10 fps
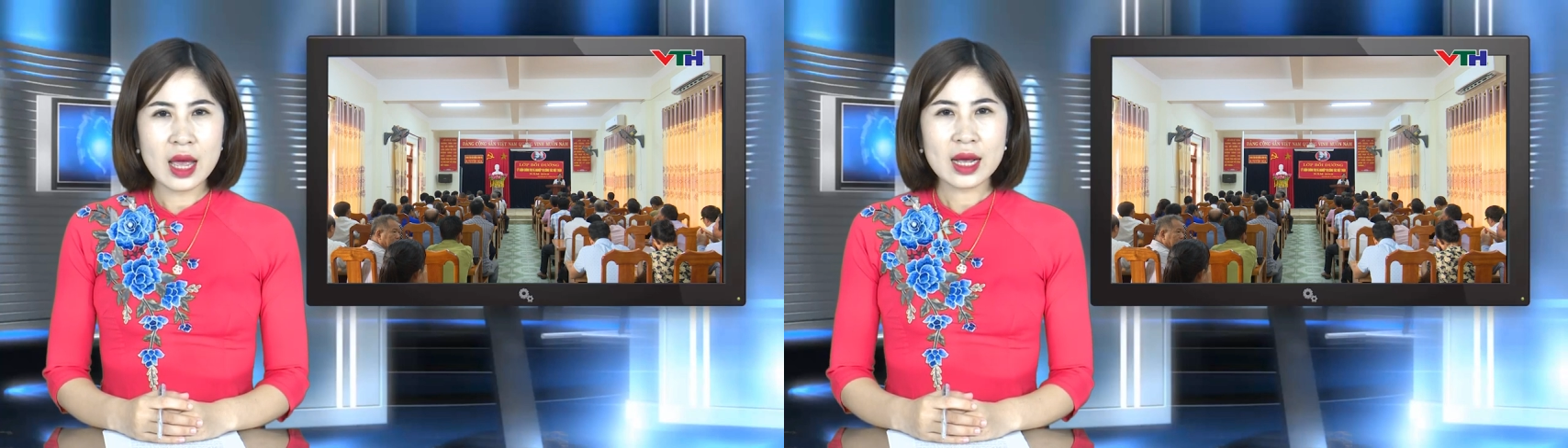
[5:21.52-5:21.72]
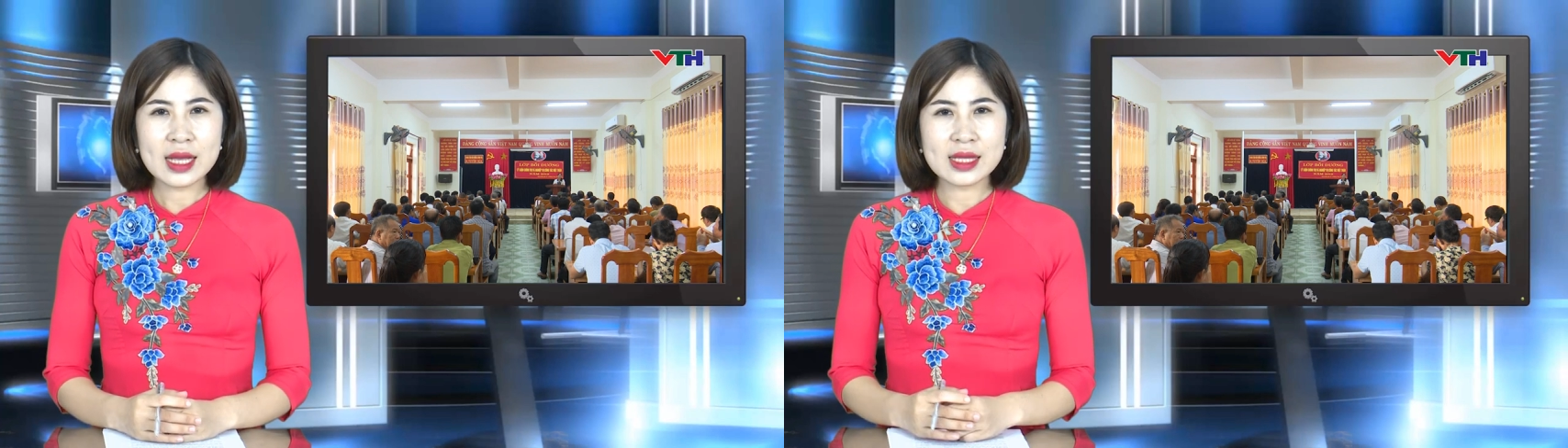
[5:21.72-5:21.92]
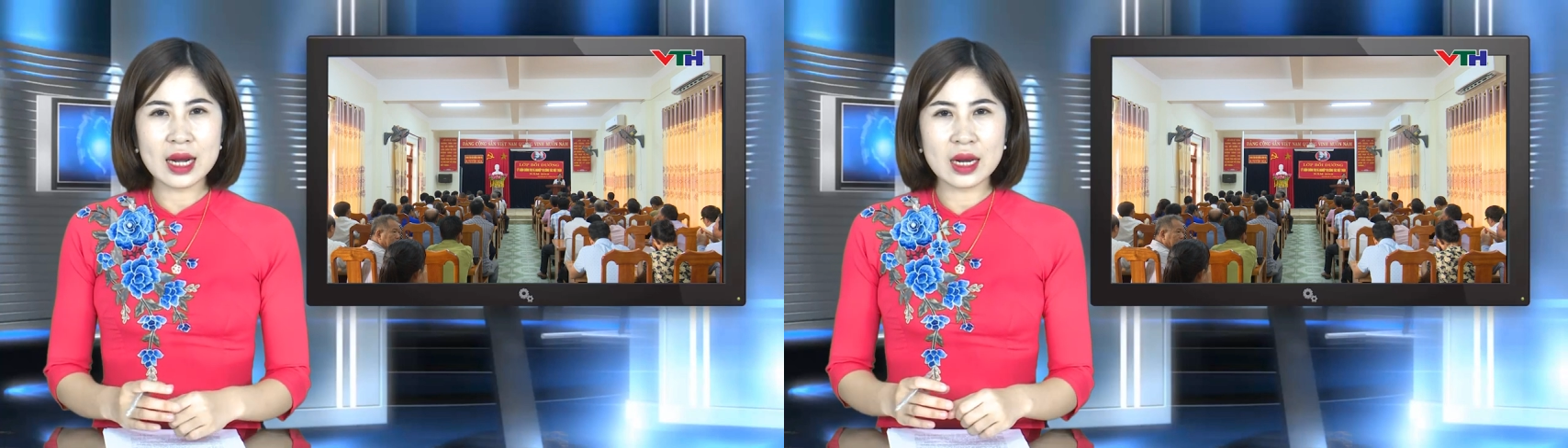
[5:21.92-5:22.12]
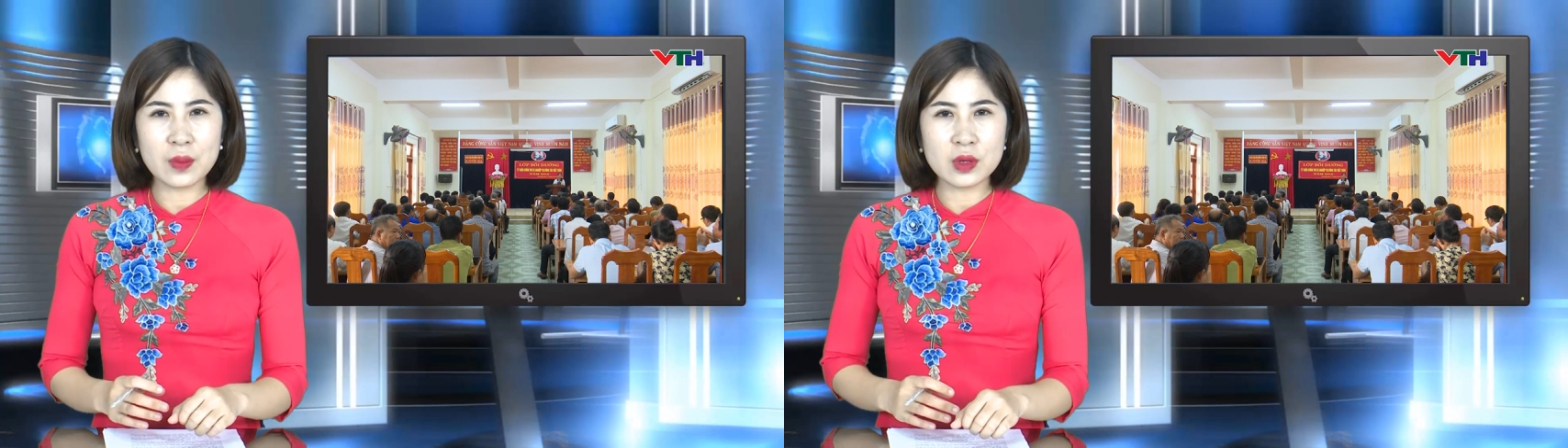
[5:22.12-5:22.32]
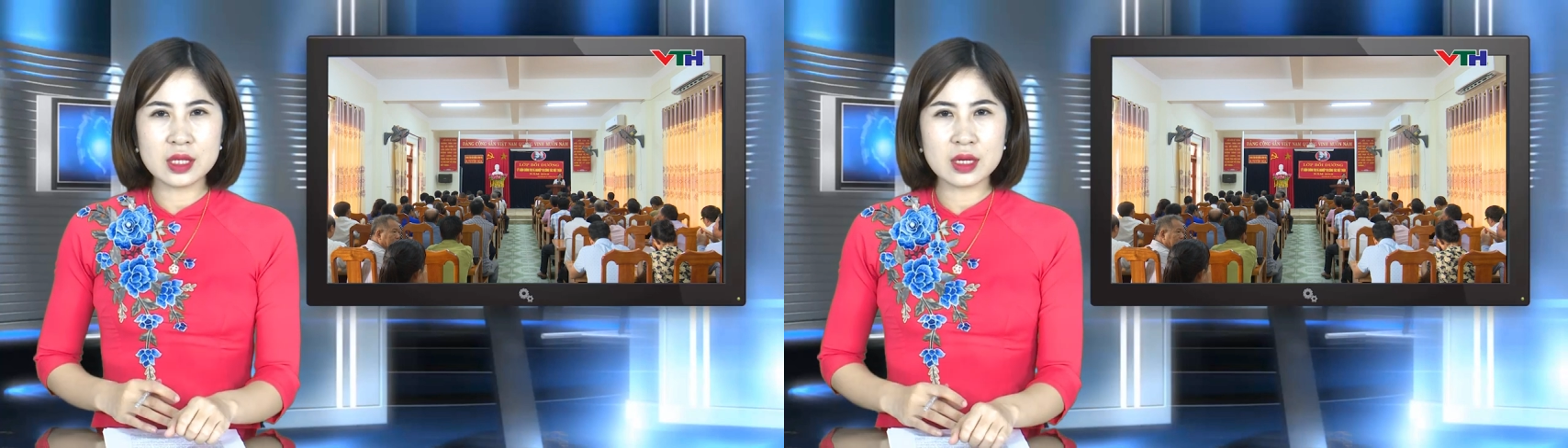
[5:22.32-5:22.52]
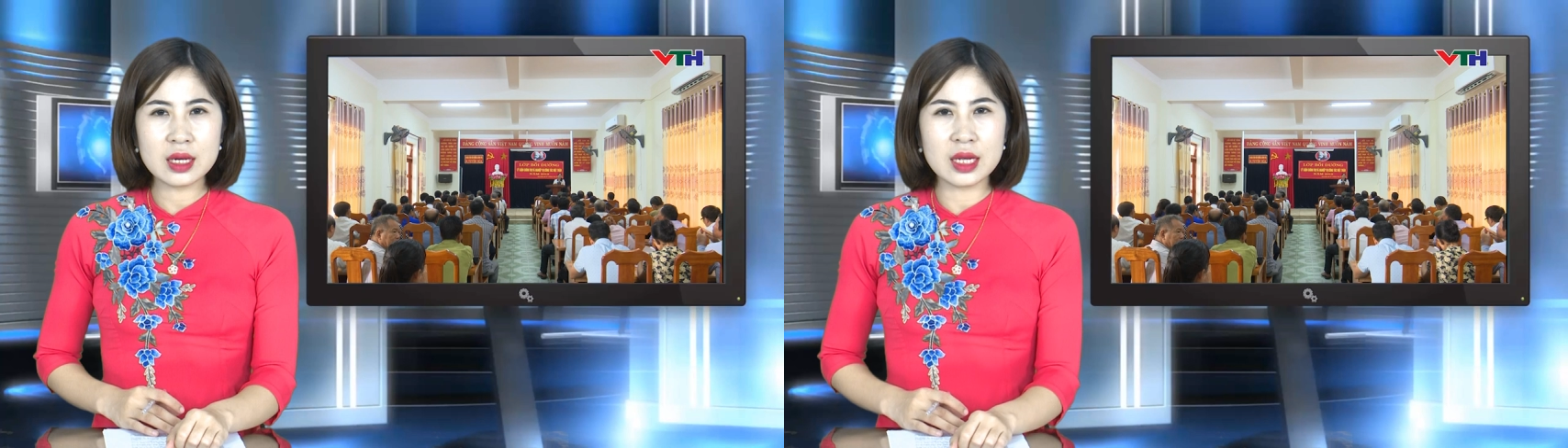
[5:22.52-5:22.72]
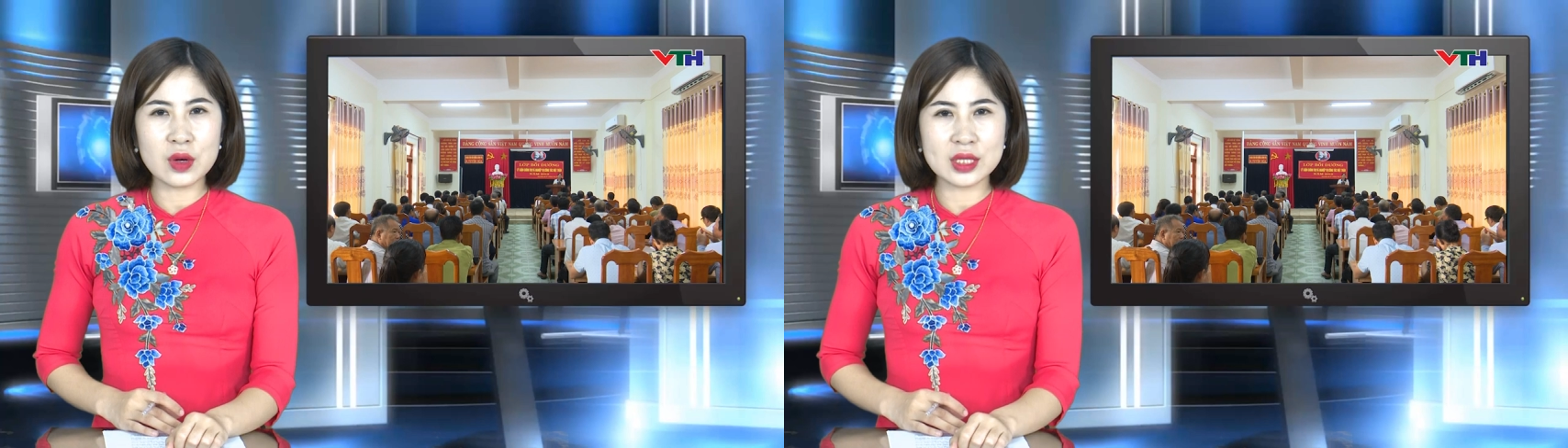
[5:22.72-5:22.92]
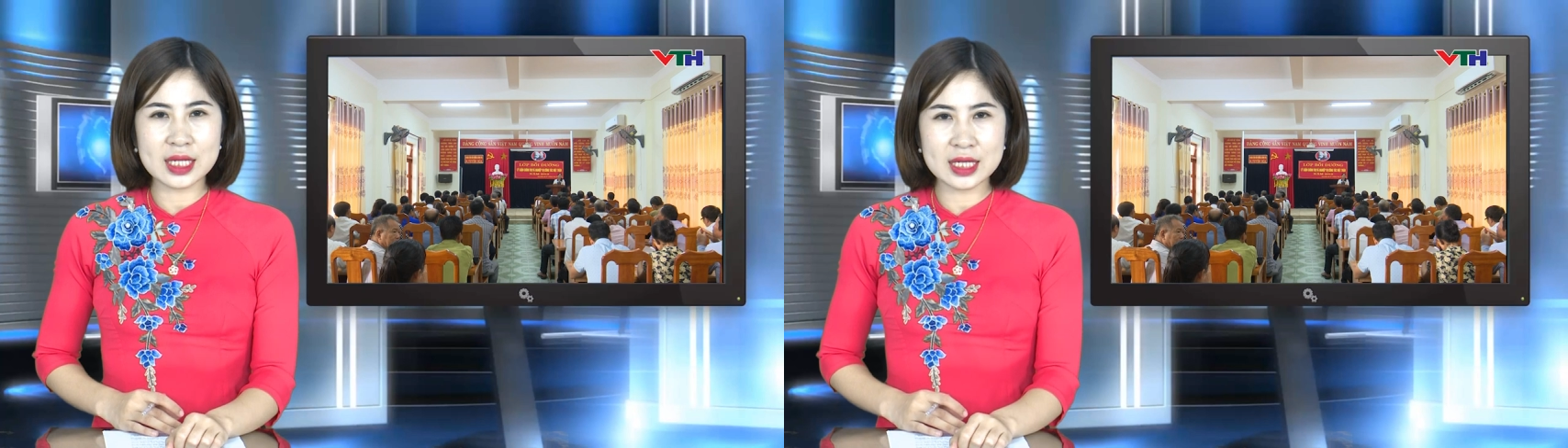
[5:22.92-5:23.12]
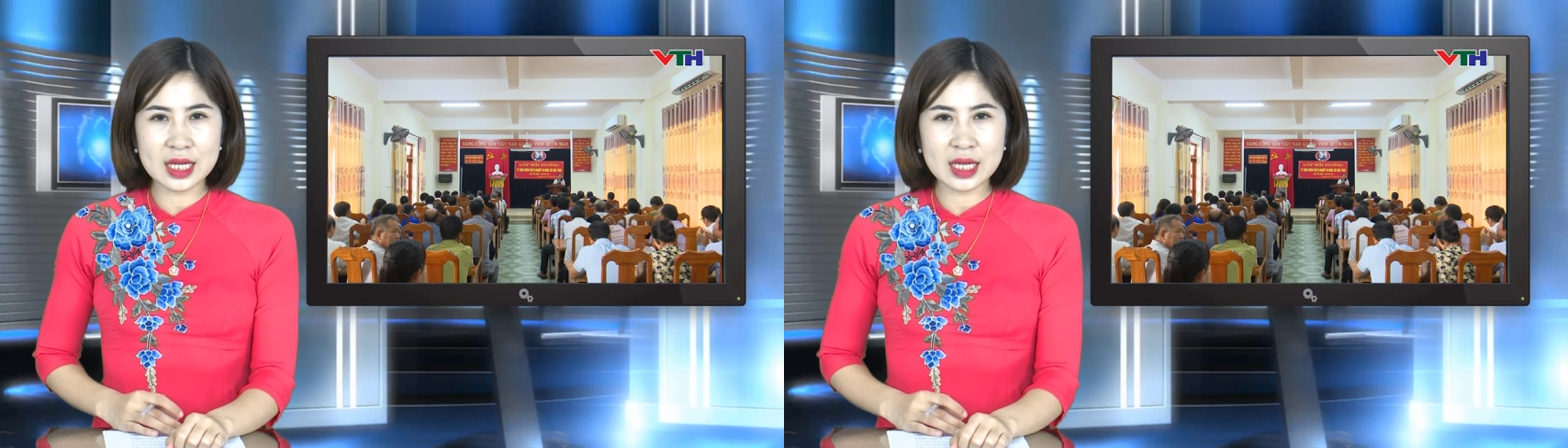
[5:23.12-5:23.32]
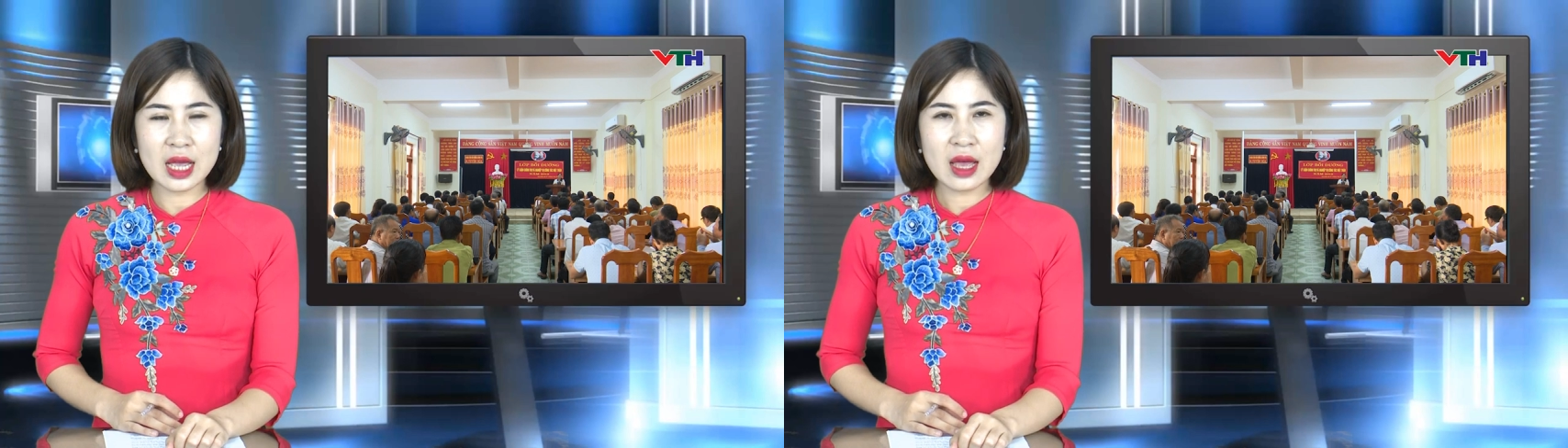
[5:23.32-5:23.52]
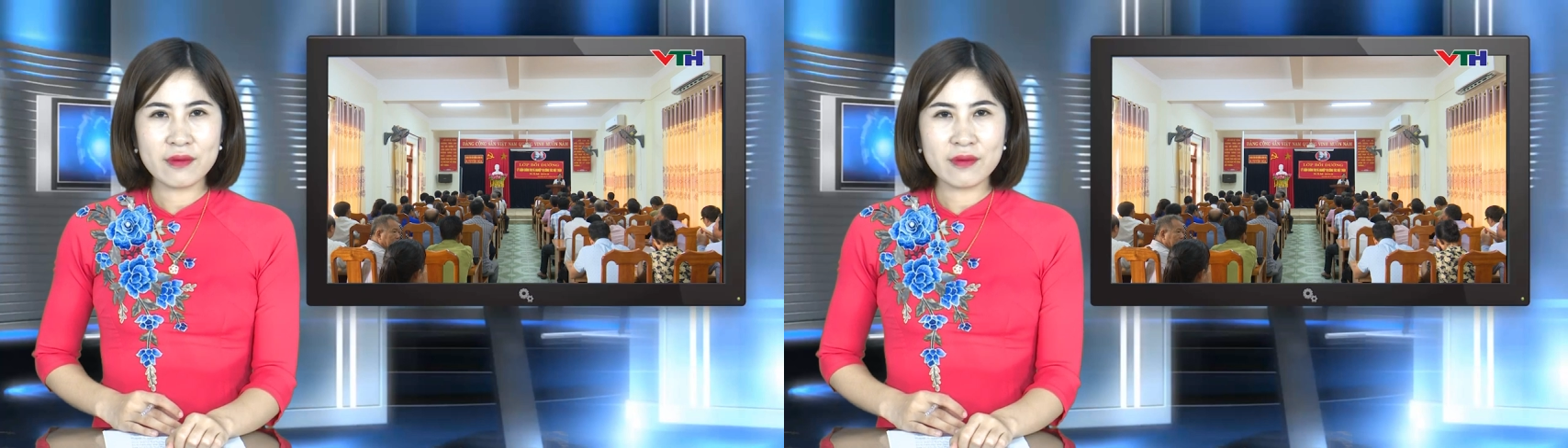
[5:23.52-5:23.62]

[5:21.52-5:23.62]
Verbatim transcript: khai giảng lớp bồi dưỡng lý luận chính trị